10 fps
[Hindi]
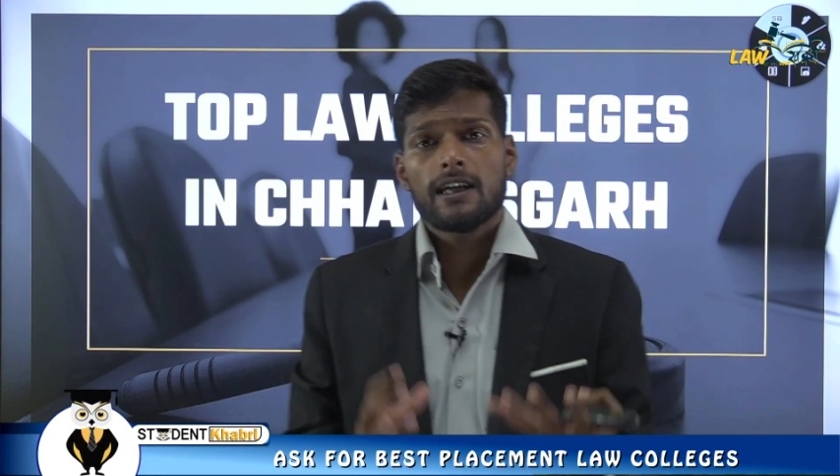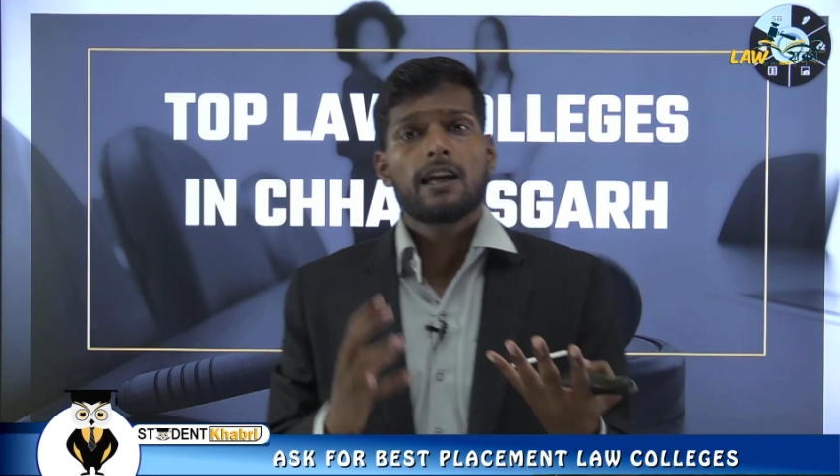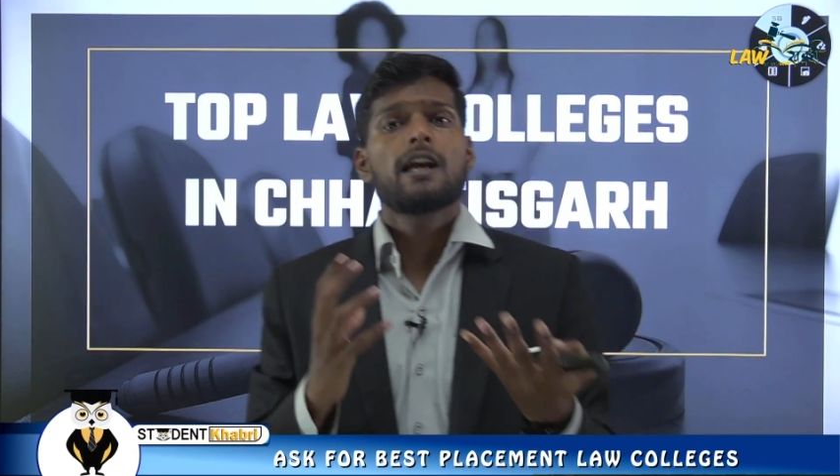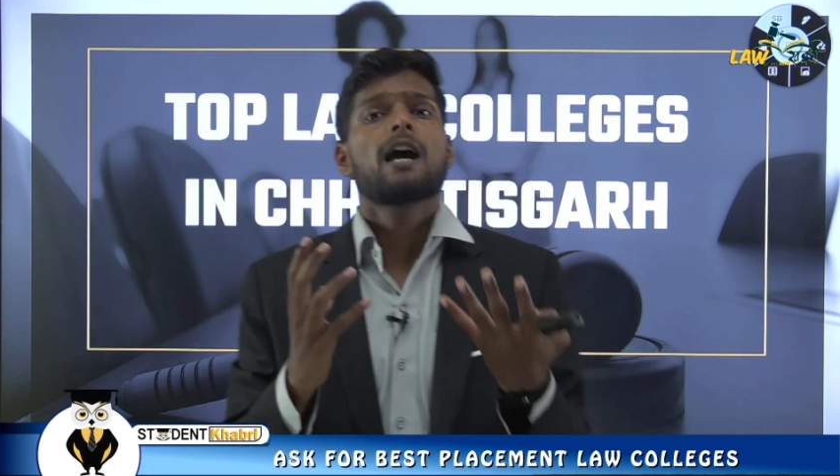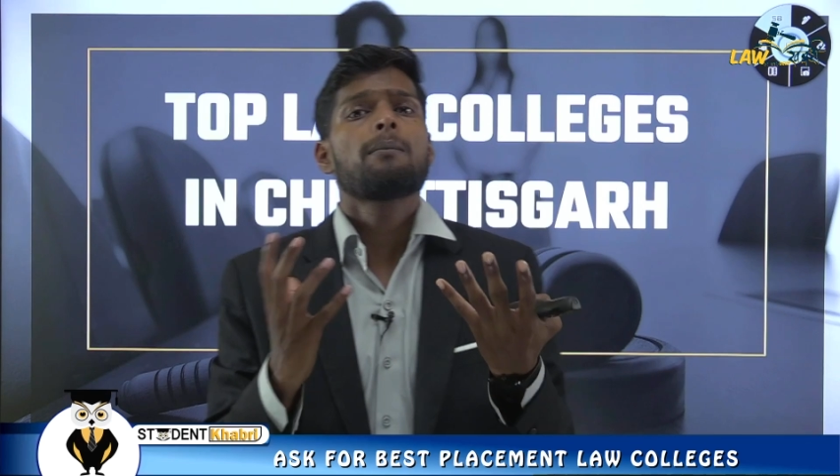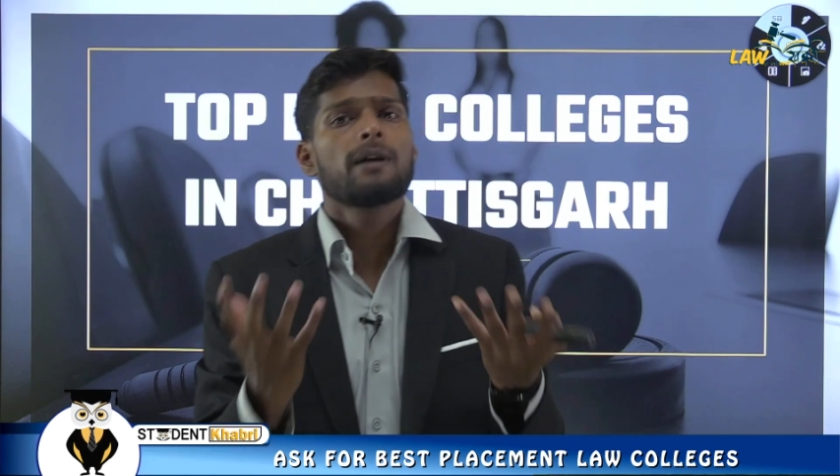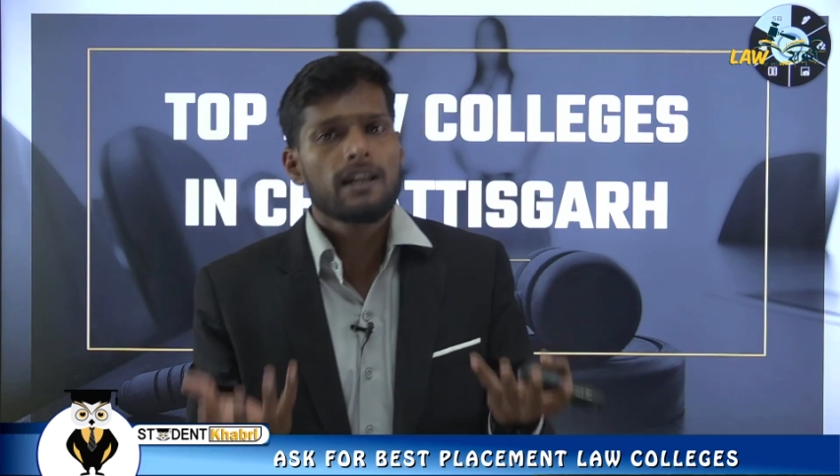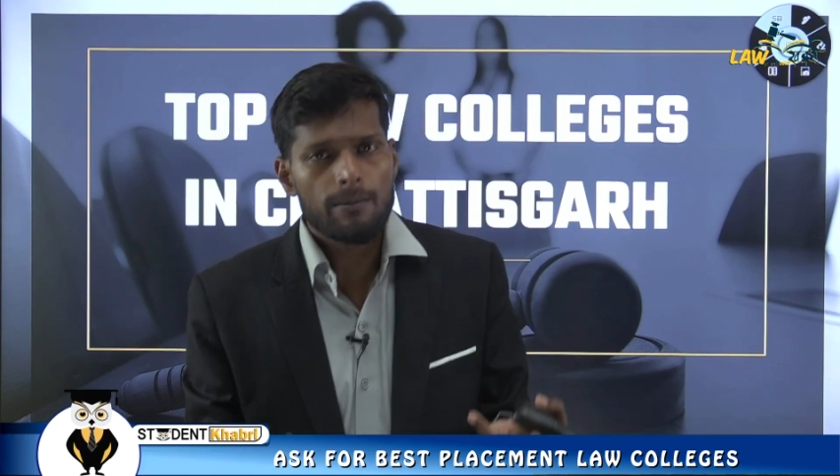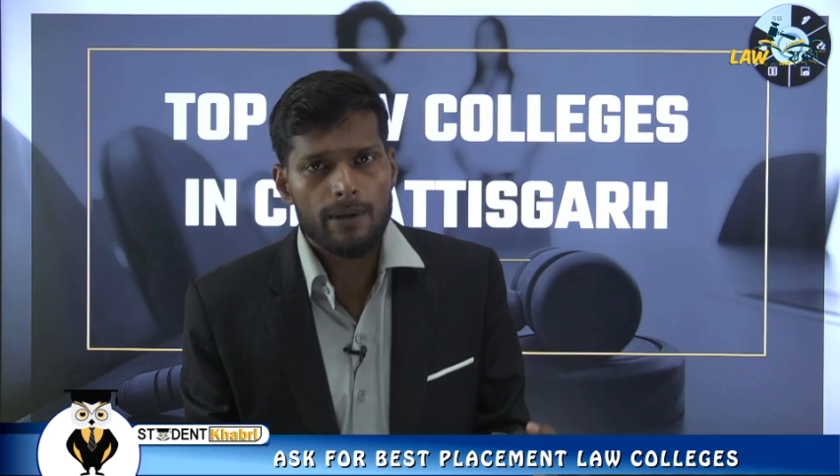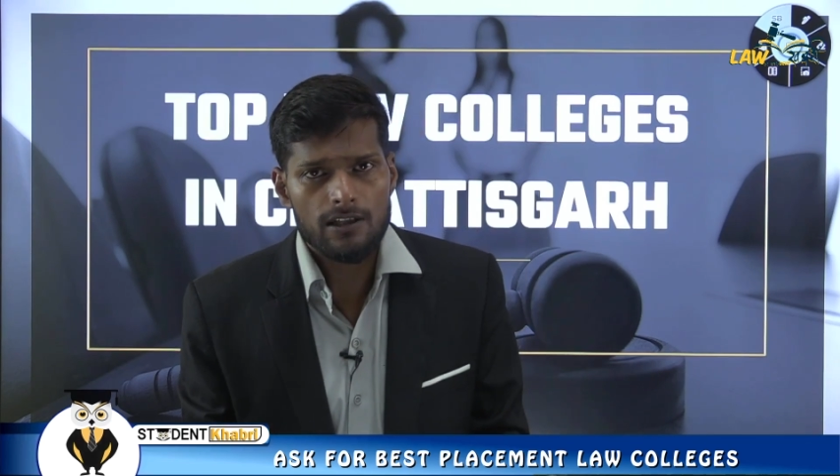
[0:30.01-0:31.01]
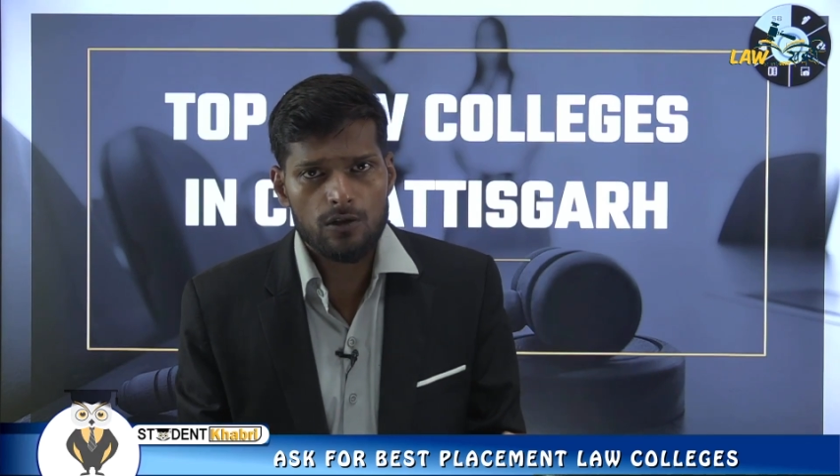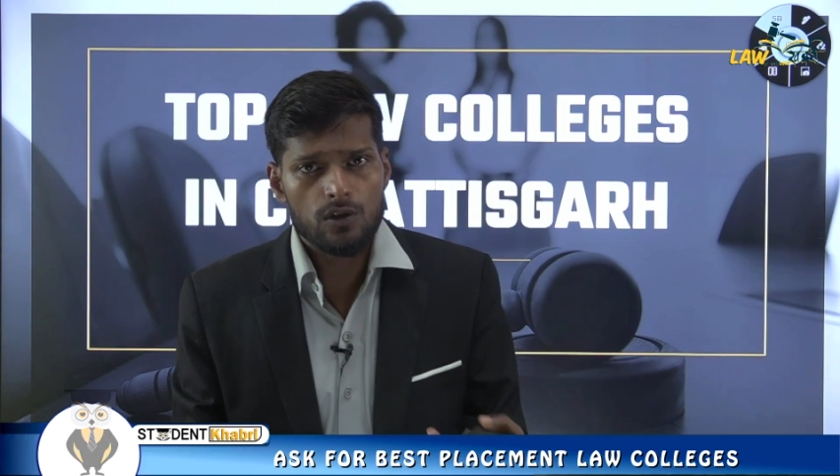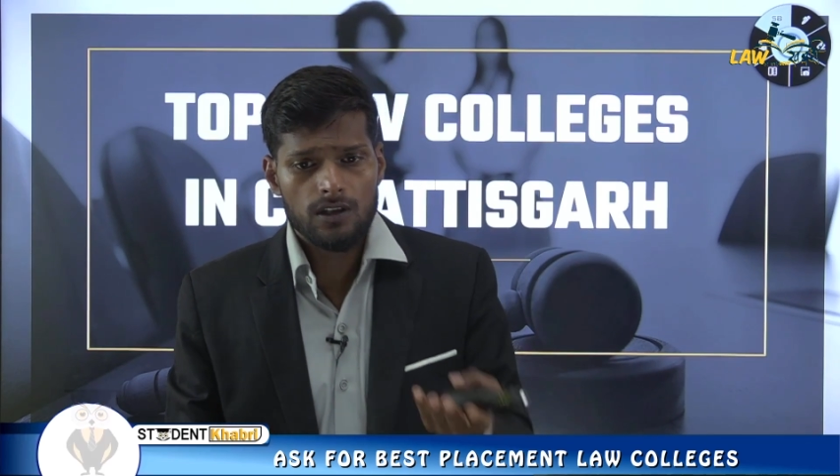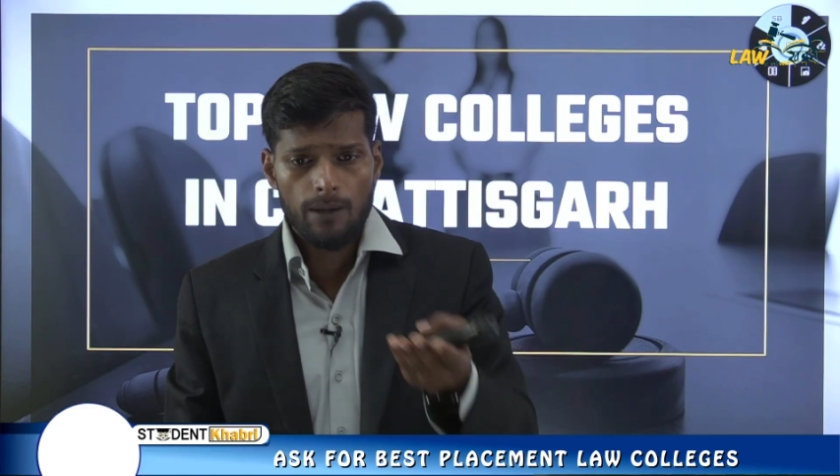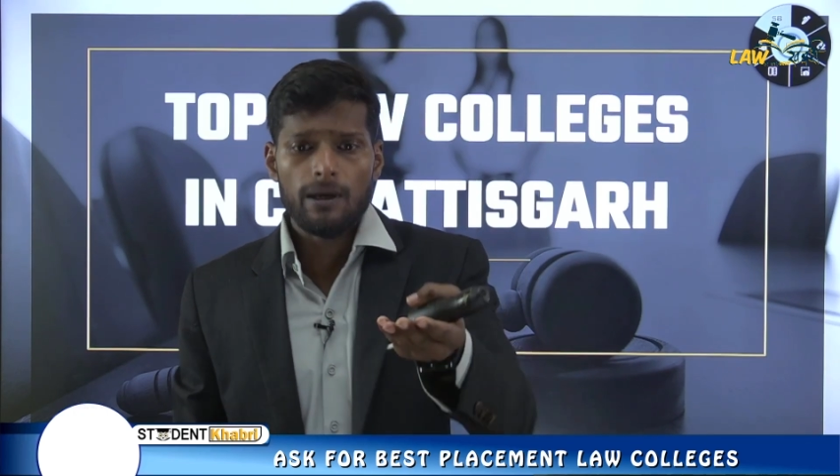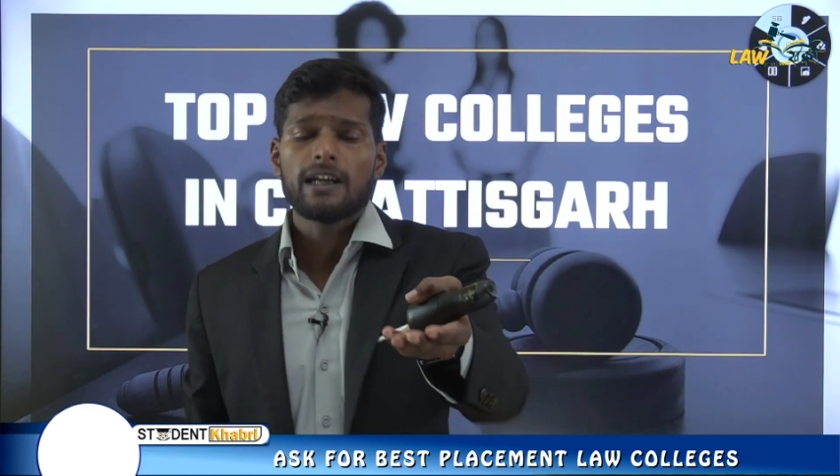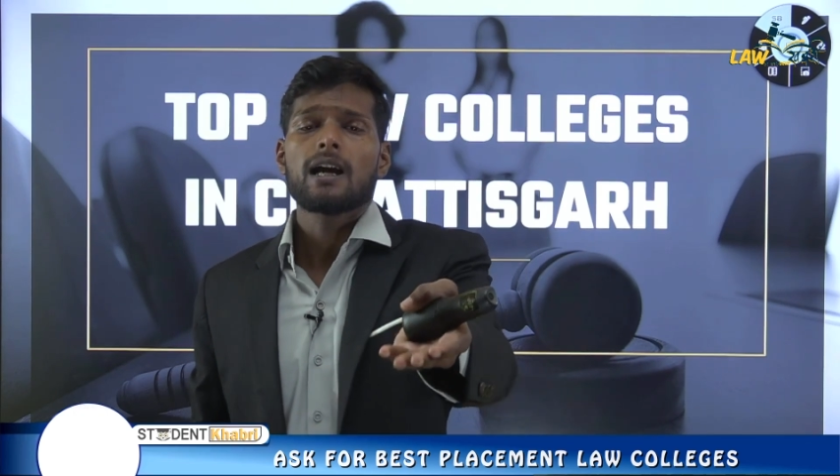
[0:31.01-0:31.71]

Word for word: क्या मेरे लिए बेस्ट हो सकता है बाकी